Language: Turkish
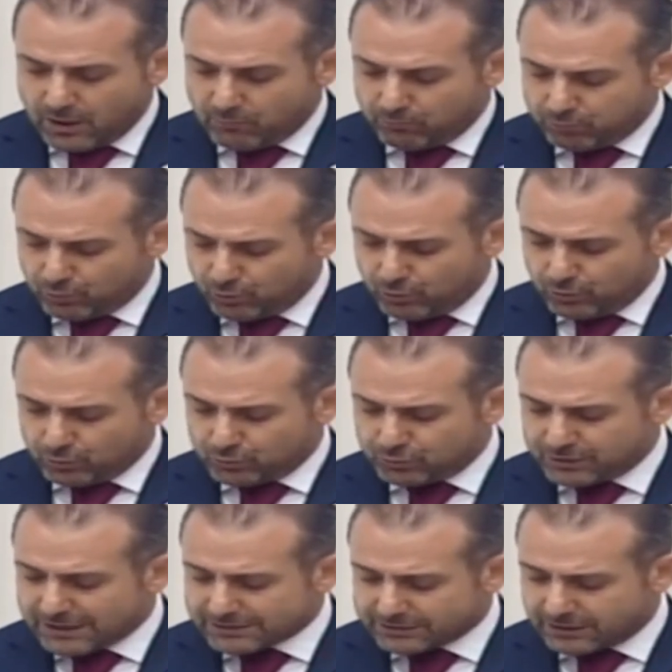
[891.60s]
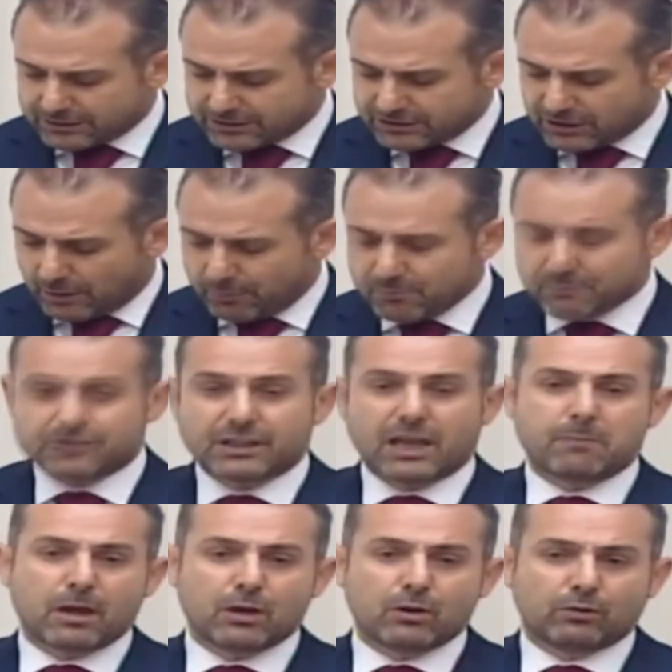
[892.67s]
Bu güzel stadın yapımında
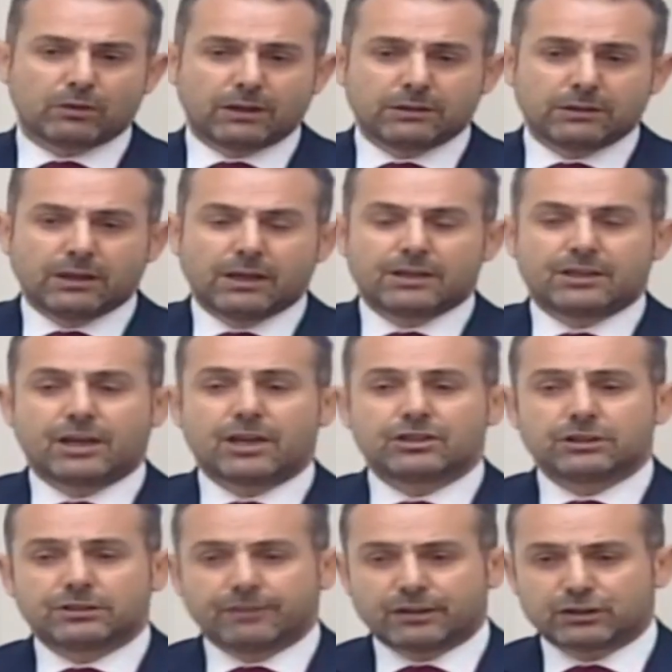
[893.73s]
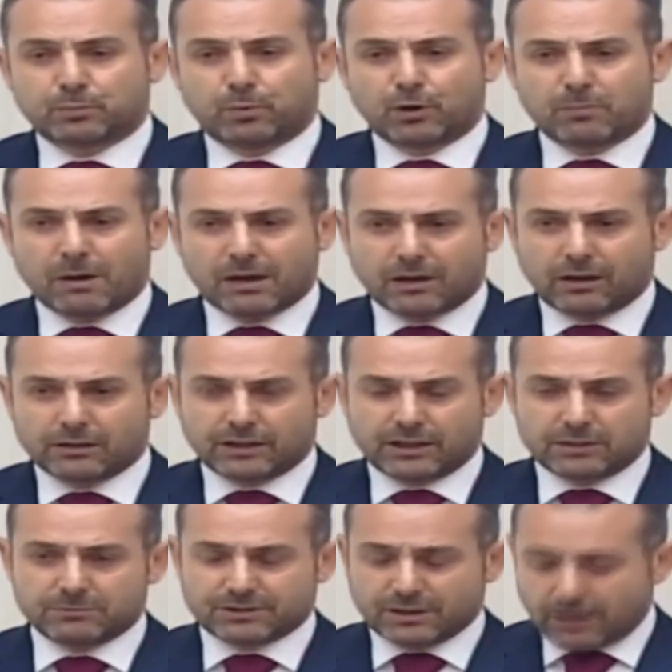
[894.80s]
emeği olan Gençlik ve Spor
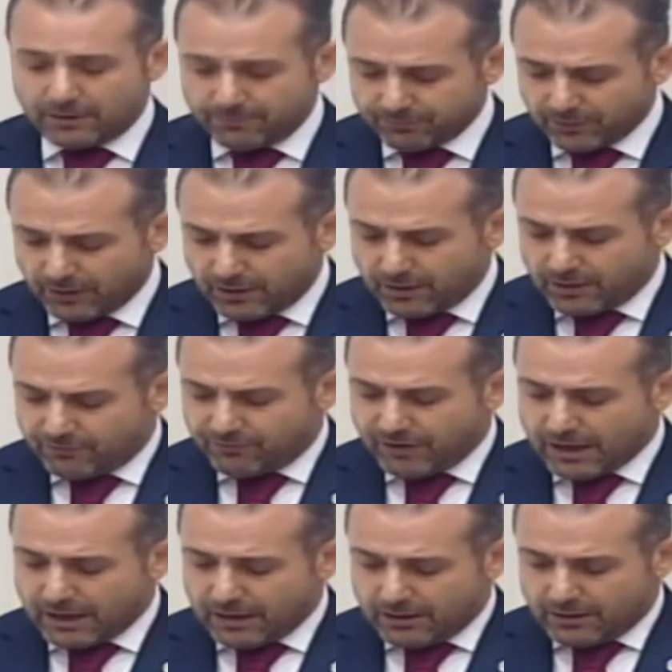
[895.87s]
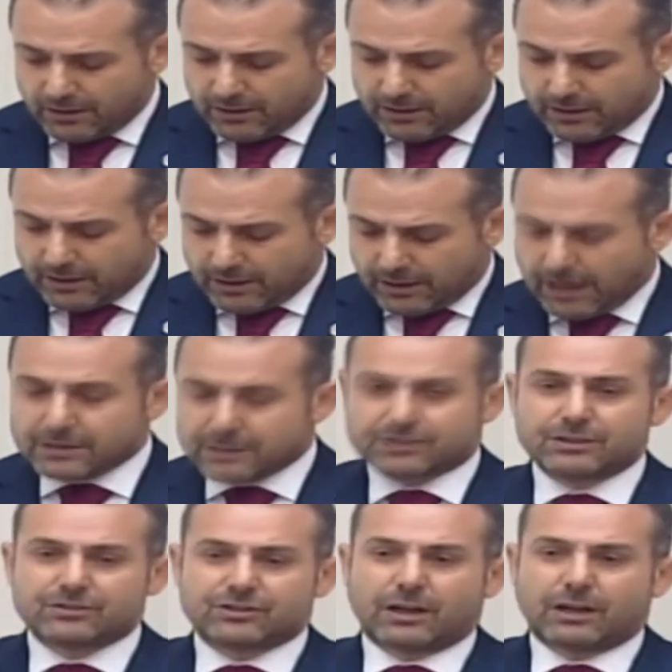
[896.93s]
Bakanlarımıza ve
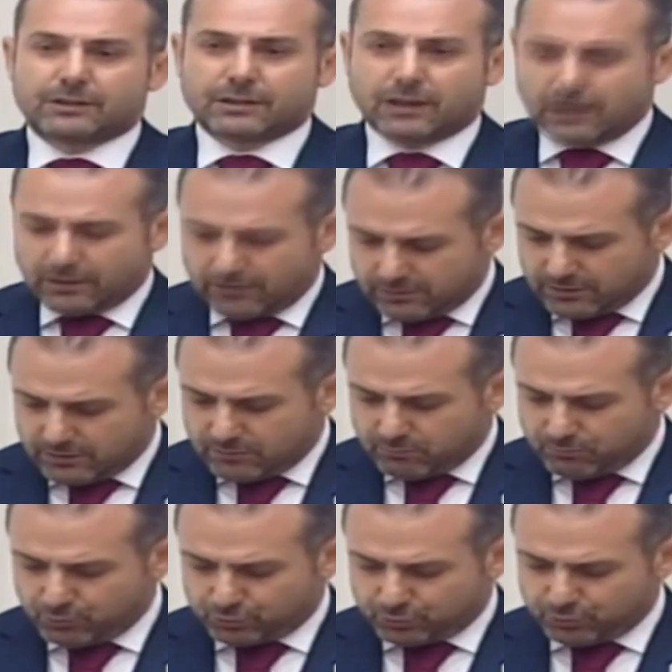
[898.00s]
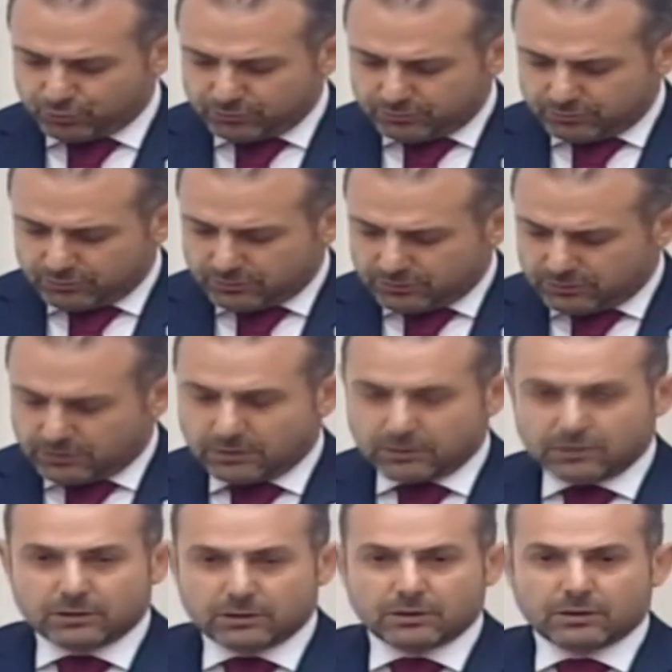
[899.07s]
Erzincan'da bütün
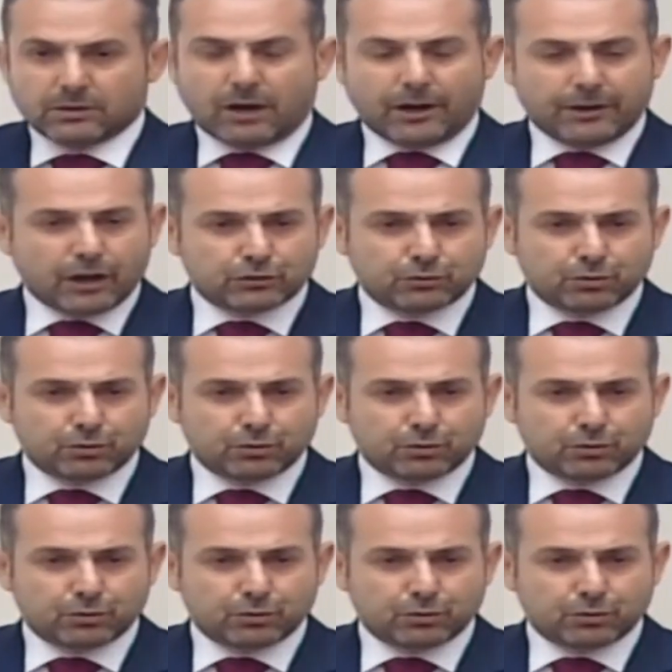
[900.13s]
kanaat